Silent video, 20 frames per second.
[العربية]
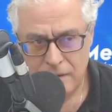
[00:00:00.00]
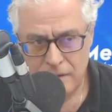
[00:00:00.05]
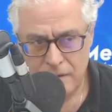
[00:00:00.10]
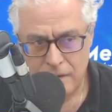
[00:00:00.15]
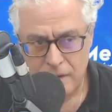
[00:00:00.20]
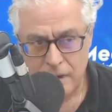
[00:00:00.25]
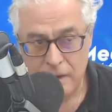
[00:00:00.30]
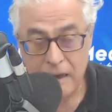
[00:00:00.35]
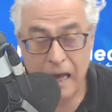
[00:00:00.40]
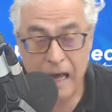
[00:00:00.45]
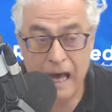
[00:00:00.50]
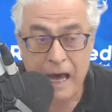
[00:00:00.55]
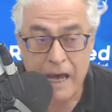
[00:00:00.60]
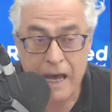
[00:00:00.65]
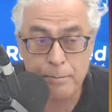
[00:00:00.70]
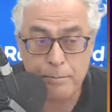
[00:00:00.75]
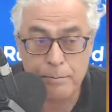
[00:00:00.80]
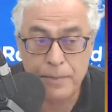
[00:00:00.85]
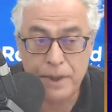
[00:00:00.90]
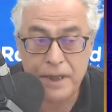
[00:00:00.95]

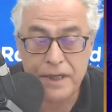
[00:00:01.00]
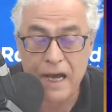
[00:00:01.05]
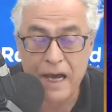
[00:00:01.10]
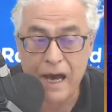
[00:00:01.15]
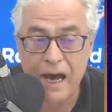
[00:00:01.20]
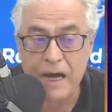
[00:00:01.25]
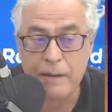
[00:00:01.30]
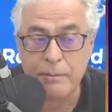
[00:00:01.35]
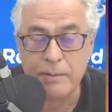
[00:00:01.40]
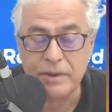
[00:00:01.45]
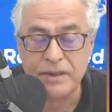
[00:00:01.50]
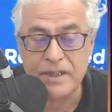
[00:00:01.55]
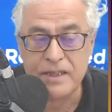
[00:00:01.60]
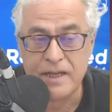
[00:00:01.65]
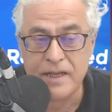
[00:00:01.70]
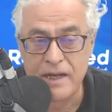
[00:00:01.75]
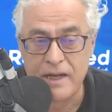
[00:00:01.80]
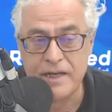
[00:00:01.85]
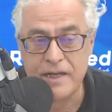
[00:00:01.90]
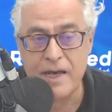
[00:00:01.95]
الحرب هي حرب
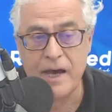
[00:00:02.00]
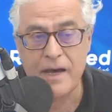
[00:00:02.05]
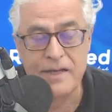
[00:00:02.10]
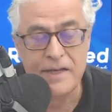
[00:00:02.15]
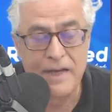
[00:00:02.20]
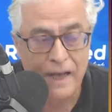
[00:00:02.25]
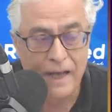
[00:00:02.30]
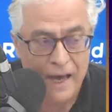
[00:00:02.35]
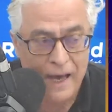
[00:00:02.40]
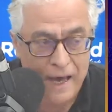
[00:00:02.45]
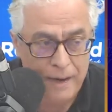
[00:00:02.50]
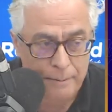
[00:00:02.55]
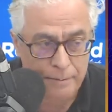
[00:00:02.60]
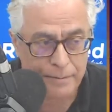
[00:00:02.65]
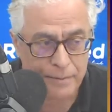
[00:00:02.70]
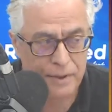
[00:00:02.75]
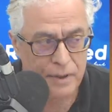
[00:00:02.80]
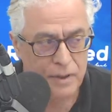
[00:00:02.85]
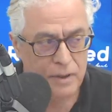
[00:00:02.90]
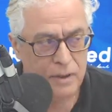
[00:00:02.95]
اتصالية هي حرب
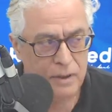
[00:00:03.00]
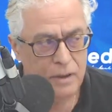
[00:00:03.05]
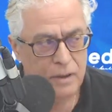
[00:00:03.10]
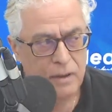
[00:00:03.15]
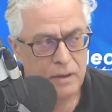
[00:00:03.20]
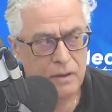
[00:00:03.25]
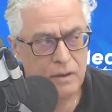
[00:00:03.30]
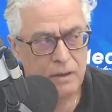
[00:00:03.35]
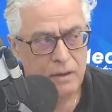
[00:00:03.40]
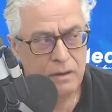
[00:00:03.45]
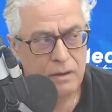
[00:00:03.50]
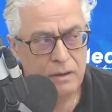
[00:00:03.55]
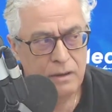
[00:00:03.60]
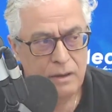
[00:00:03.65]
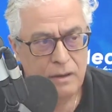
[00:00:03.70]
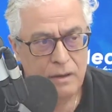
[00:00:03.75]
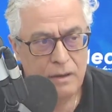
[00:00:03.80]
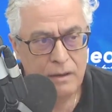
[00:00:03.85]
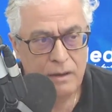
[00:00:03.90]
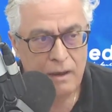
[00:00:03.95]

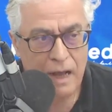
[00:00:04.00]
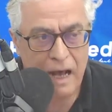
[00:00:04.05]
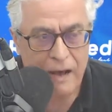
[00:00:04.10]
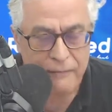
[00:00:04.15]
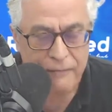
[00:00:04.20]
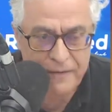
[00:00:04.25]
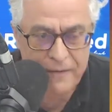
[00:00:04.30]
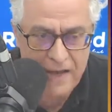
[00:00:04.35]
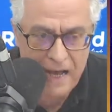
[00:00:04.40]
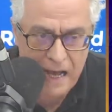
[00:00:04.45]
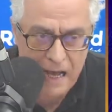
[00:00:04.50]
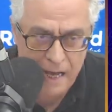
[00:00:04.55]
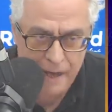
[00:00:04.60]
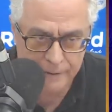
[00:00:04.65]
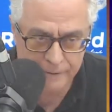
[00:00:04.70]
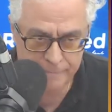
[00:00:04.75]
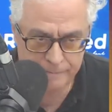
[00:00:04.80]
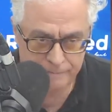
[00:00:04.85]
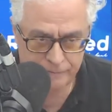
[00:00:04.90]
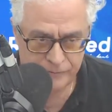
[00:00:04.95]

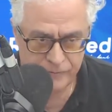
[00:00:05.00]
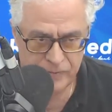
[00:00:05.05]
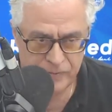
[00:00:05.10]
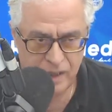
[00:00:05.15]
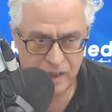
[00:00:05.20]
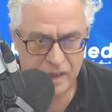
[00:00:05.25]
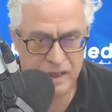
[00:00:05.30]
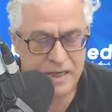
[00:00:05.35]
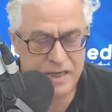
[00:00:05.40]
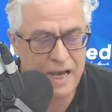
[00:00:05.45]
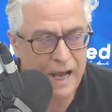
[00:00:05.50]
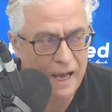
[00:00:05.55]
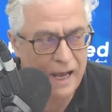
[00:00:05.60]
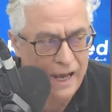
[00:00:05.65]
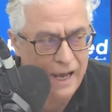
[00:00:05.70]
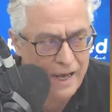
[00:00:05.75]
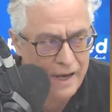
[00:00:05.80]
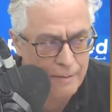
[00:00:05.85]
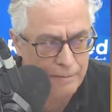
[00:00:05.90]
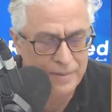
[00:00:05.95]
أفكار هي
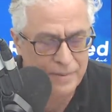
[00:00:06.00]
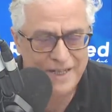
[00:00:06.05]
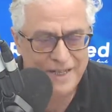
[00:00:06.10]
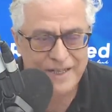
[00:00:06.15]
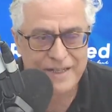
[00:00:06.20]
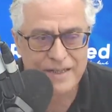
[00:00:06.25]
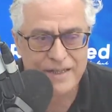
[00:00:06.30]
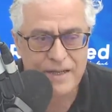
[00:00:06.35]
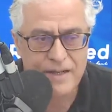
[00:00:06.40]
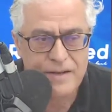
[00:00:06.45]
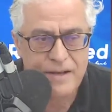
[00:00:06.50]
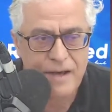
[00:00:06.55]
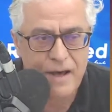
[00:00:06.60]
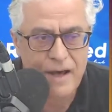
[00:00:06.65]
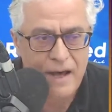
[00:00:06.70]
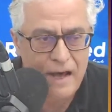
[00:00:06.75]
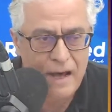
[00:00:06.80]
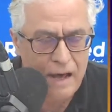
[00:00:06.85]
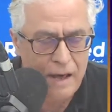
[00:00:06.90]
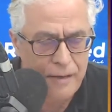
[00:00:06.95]
حرب
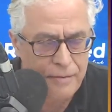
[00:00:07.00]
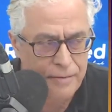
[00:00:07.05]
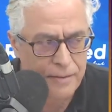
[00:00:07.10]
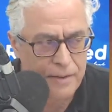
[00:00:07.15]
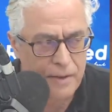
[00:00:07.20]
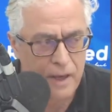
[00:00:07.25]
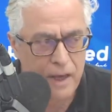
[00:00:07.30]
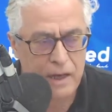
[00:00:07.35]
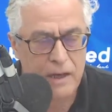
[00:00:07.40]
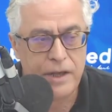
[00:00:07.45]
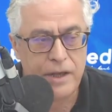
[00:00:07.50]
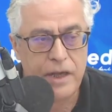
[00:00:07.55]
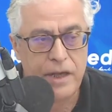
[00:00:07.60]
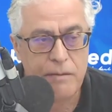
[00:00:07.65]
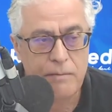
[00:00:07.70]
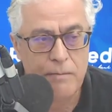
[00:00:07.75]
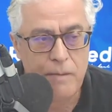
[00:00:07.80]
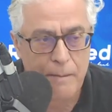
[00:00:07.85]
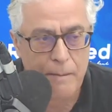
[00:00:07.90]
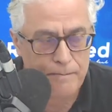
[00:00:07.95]
استنهاض
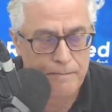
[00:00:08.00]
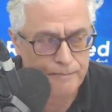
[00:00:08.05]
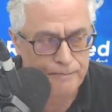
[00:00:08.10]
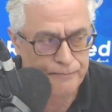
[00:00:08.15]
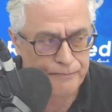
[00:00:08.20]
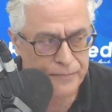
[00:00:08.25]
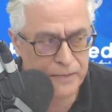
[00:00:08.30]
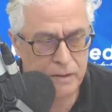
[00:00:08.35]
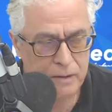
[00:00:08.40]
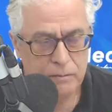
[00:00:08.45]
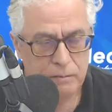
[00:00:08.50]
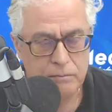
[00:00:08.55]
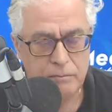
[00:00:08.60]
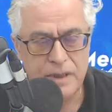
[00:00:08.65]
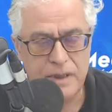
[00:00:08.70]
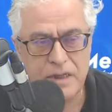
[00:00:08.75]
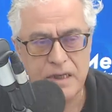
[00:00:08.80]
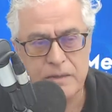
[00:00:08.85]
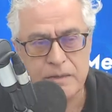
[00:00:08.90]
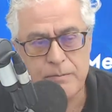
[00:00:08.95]
الهمم
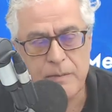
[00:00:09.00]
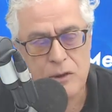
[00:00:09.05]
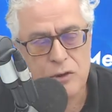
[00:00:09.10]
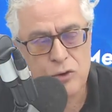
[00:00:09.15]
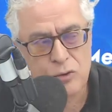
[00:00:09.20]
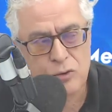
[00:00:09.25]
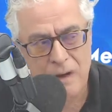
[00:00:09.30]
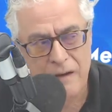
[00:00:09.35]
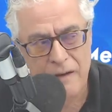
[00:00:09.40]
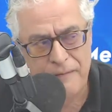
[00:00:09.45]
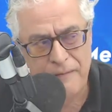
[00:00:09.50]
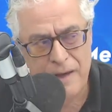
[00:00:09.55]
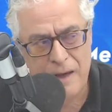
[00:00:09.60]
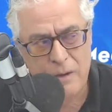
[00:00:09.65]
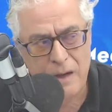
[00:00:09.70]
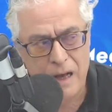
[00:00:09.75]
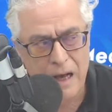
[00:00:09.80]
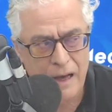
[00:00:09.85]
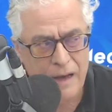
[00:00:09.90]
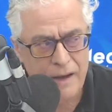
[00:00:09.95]
بالنسبة لشرفاء
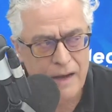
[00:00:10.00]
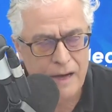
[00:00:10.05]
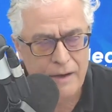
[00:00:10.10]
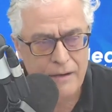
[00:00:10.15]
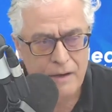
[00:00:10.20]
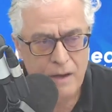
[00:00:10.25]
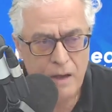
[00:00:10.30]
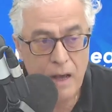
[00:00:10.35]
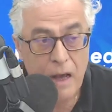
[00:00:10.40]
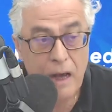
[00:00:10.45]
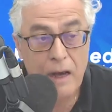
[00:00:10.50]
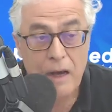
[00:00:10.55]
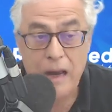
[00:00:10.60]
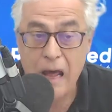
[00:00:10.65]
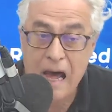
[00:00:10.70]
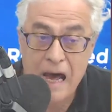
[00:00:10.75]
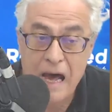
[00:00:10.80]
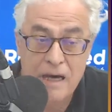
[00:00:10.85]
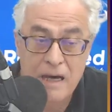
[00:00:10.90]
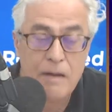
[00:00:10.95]
وأحرار
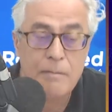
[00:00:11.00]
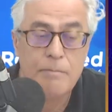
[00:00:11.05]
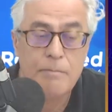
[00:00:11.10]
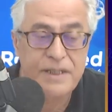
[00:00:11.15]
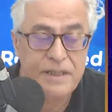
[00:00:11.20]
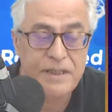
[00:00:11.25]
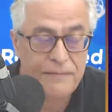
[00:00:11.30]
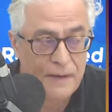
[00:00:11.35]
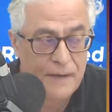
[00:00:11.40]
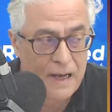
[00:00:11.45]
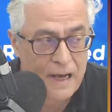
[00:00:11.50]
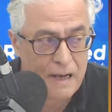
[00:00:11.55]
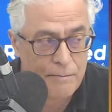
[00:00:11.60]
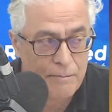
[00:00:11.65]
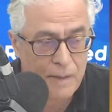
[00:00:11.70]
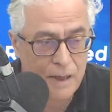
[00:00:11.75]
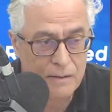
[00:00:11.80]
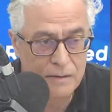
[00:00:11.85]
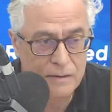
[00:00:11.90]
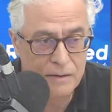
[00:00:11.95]
العالم بصفة
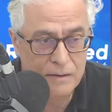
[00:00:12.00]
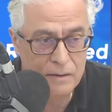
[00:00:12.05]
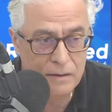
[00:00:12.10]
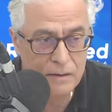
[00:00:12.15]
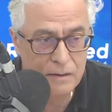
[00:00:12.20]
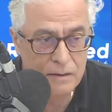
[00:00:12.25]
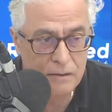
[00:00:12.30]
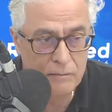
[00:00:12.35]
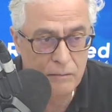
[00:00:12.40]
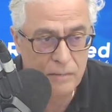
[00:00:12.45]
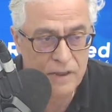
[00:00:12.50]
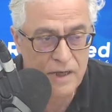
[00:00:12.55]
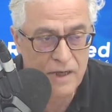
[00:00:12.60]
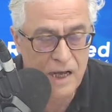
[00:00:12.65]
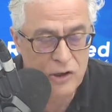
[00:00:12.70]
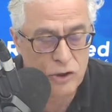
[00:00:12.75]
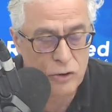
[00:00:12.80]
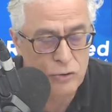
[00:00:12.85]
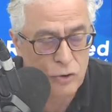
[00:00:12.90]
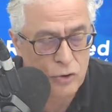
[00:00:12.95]
عامة من
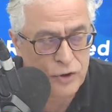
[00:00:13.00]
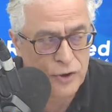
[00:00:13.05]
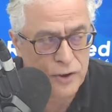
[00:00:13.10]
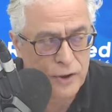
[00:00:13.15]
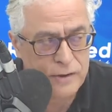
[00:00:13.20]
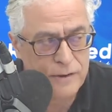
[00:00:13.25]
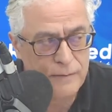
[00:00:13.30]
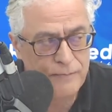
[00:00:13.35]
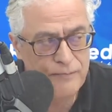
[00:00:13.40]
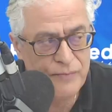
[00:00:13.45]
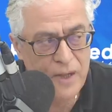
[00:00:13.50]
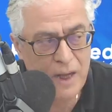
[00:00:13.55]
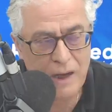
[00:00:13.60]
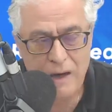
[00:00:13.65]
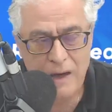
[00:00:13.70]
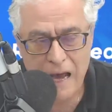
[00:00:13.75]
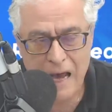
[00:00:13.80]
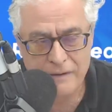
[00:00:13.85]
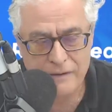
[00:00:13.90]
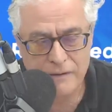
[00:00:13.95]
أجل نصرة
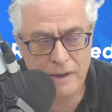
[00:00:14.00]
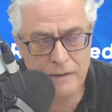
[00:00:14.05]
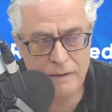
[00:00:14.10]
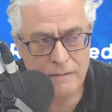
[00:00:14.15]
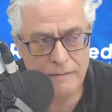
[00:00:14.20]
العدل